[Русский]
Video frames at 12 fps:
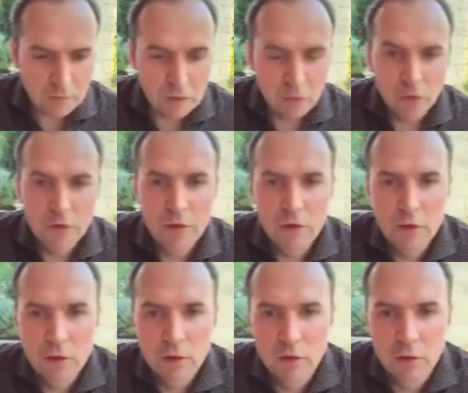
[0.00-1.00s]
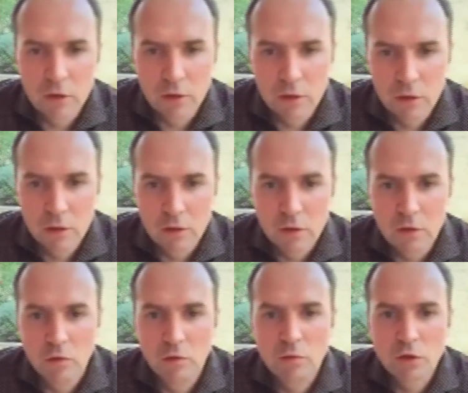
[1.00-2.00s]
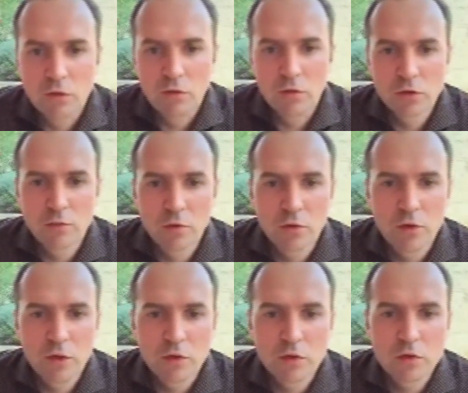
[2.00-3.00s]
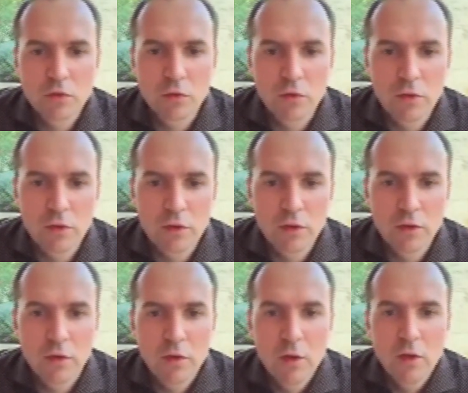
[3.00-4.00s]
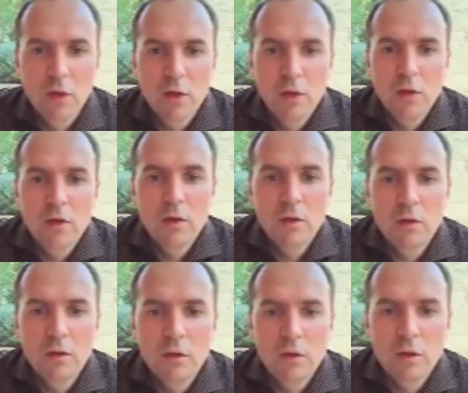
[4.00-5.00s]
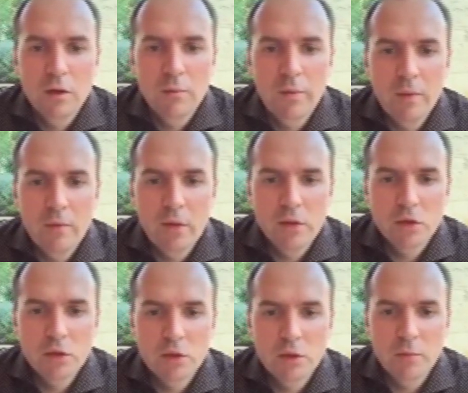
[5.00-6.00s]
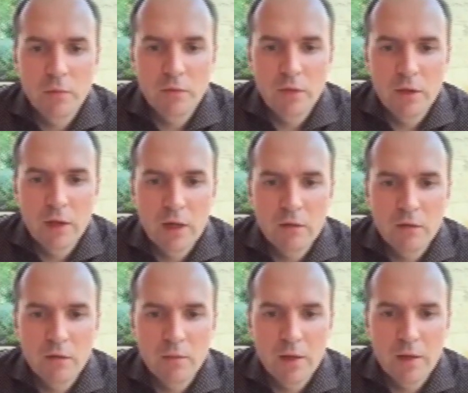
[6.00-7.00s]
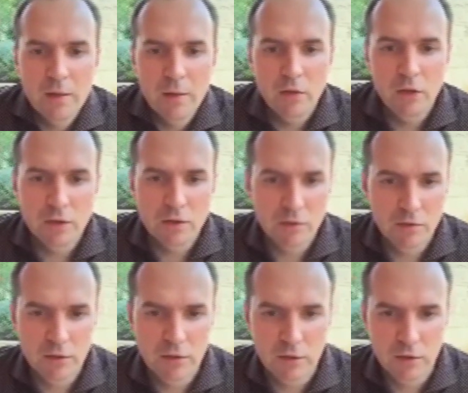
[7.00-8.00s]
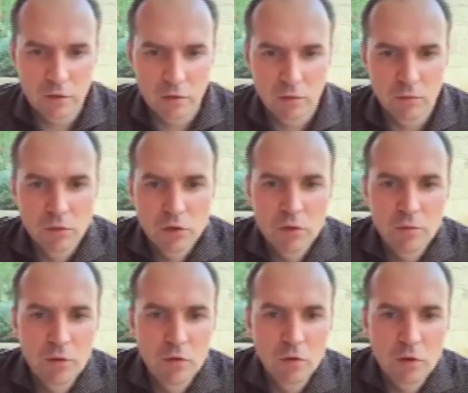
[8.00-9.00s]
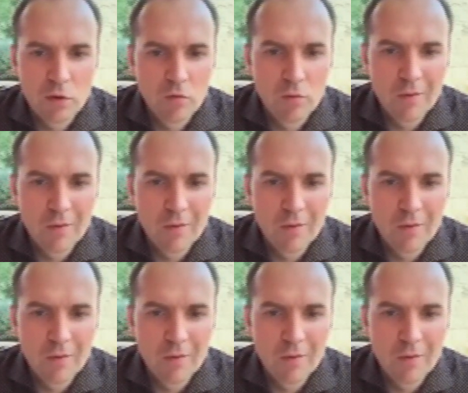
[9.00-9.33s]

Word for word: уйти глубже в юриспруденцию и поменьше привлекать внимание общественности, ну, может быть, до того